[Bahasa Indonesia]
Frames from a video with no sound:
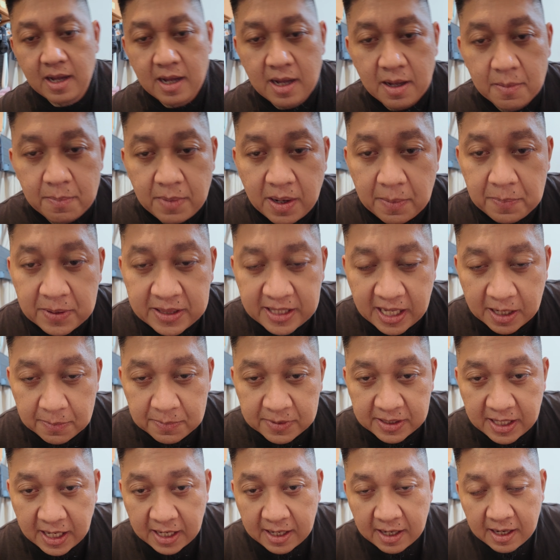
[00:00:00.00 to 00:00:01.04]
Ah, mbak bentar
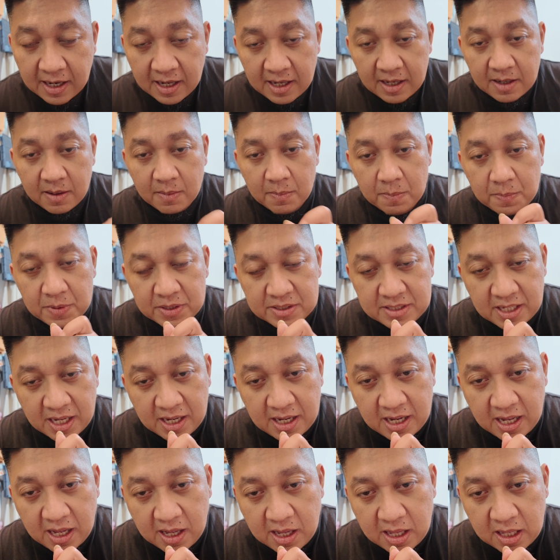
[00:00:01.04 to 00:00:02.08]
bentar bisa
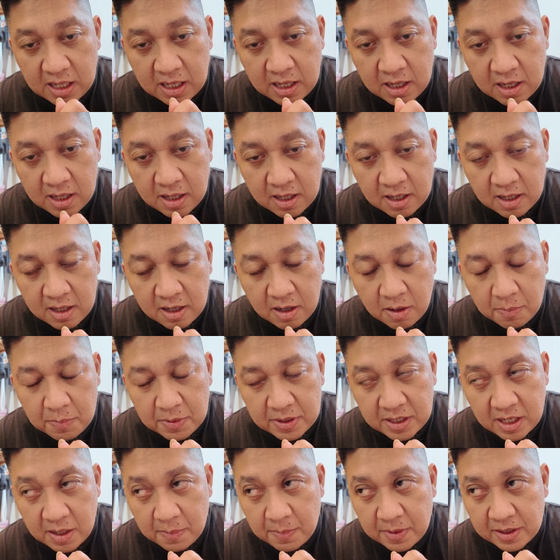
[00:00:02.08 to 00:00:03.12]
nggak uh,
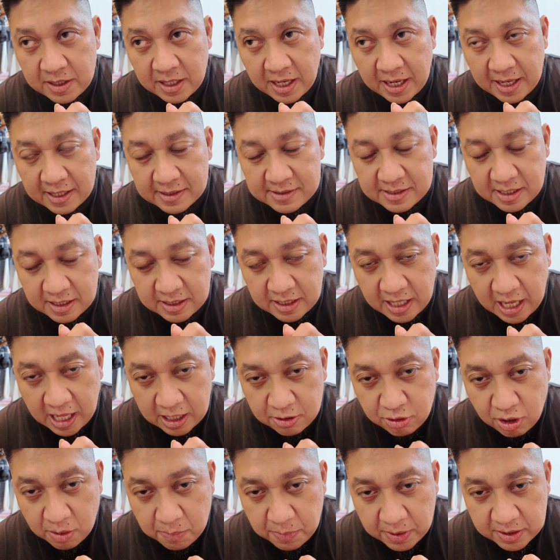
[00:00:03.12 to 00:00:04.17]
apa namanya headsetnya
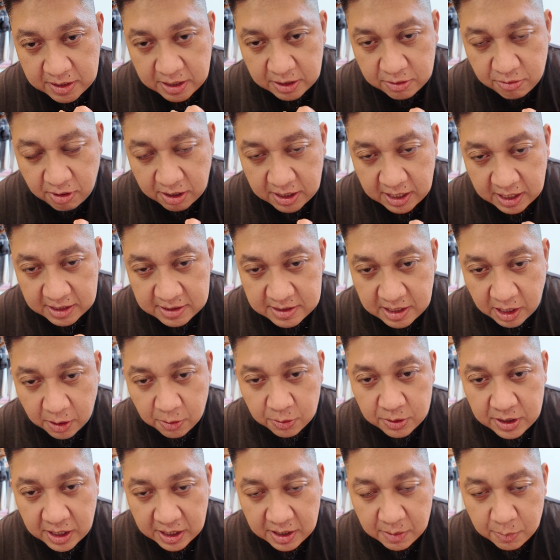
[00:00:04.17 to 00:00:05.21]
atau apanya itu agak
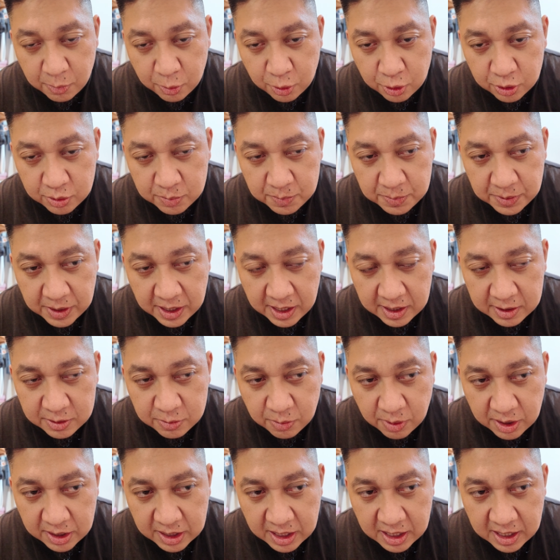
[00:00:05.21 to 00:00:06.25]
jauh dari mulut biar
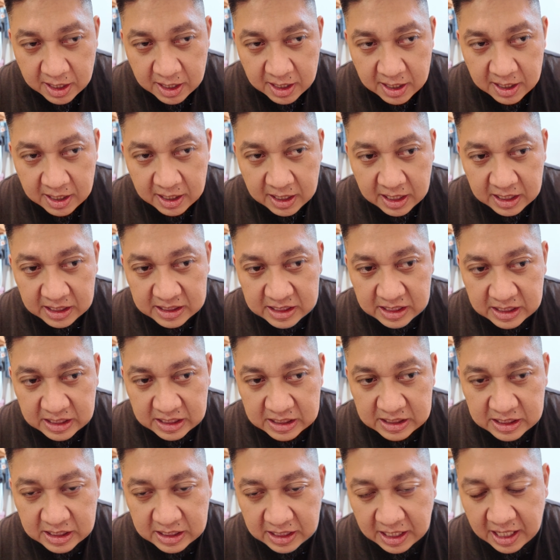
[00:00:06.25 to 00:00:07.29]
suara
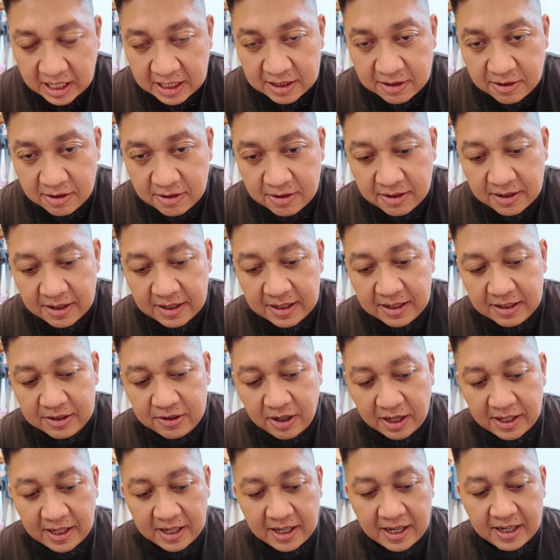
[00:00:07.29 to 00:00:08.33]
kresek-kreseknya itu loh
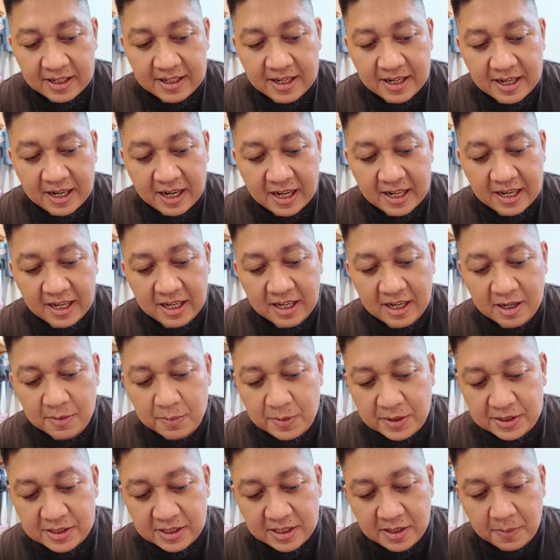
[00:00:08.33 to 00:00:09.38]
soalnya yang dengerin kan
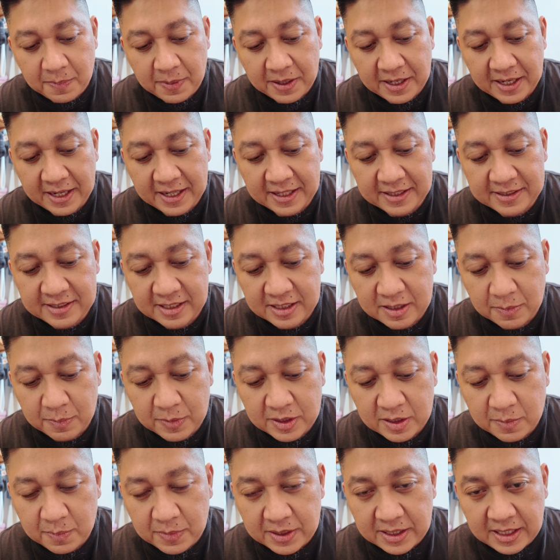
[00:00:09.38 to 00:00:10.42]
biasanya pakai headset
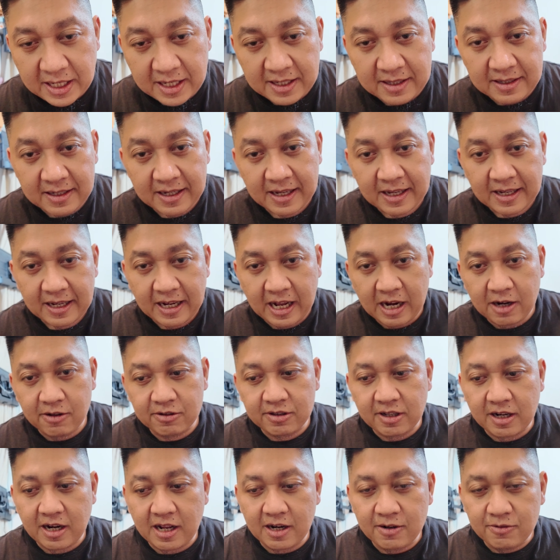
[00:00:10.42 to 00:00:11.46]
teman-teman kan kalau
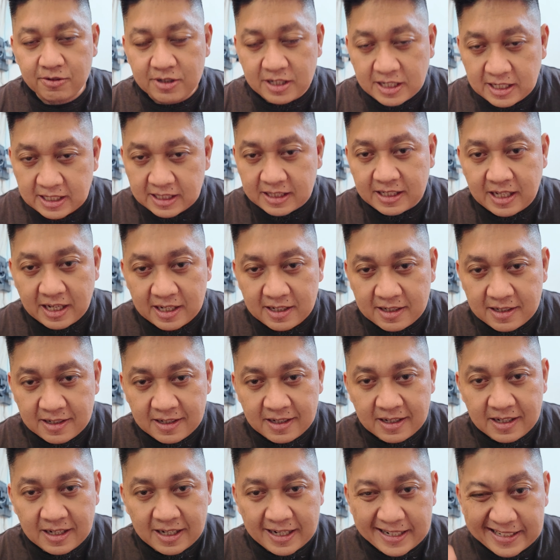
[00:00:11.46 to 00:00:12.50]
terlalu deket kan
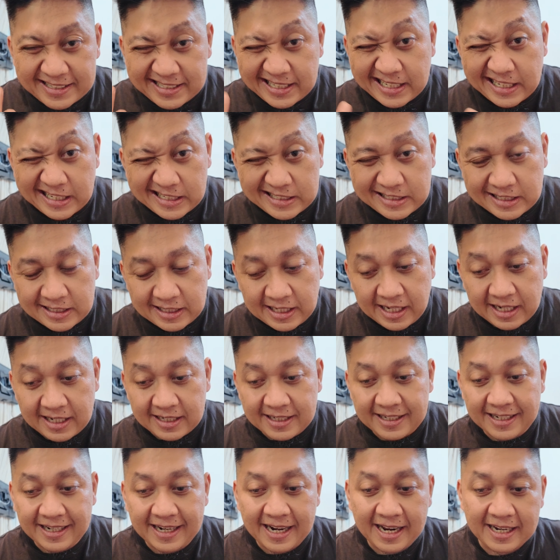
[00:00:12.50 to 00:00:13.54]
kresek-kreseknya
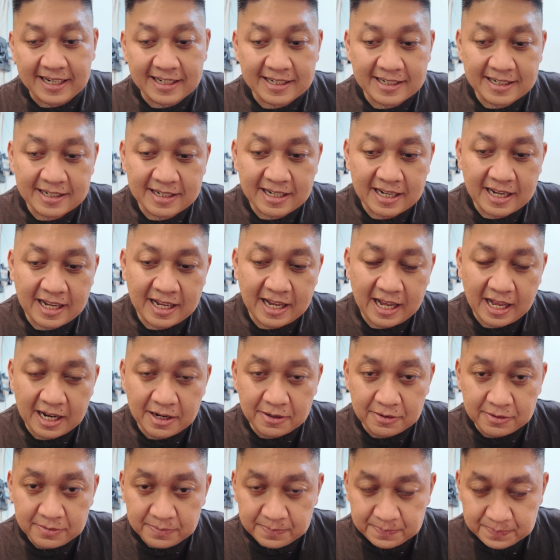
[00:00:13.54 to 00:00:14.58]
kedengeran
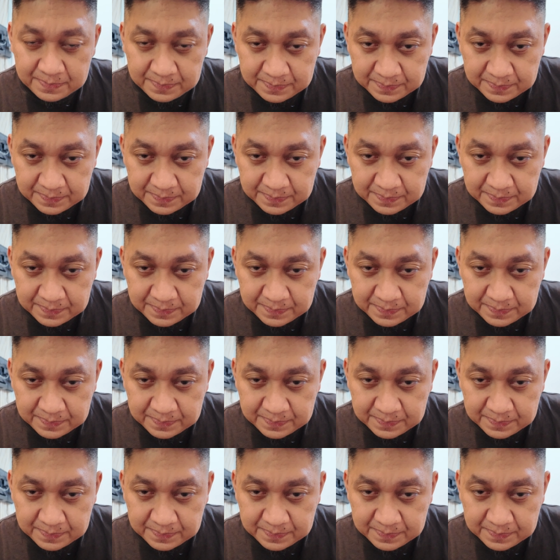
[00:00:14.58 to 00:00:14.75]
halo